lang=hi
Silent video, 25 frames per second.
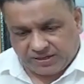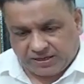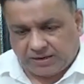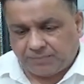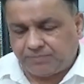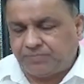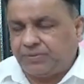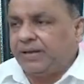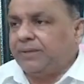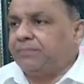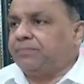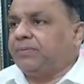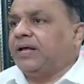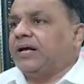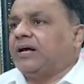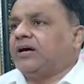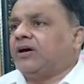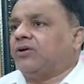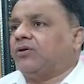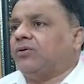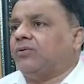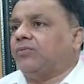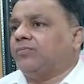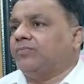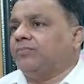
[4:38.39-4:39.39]
अपने अपने
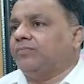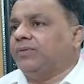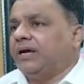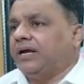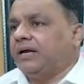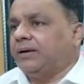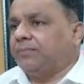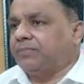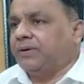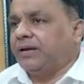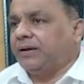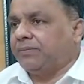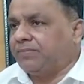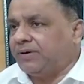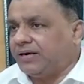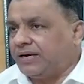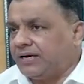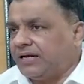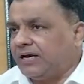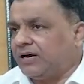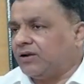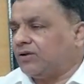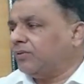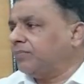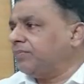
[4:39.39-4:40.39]
घरों में अपने अपने
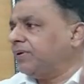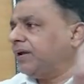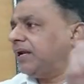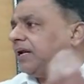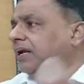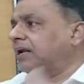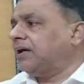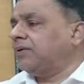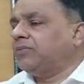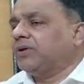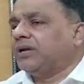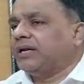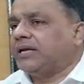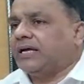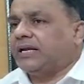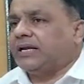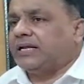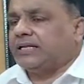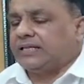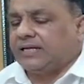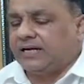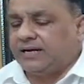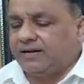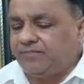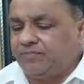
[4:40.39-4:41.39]
ठिकानों पर रहना बोल के
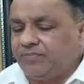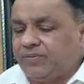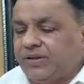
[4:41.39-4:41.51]
रहता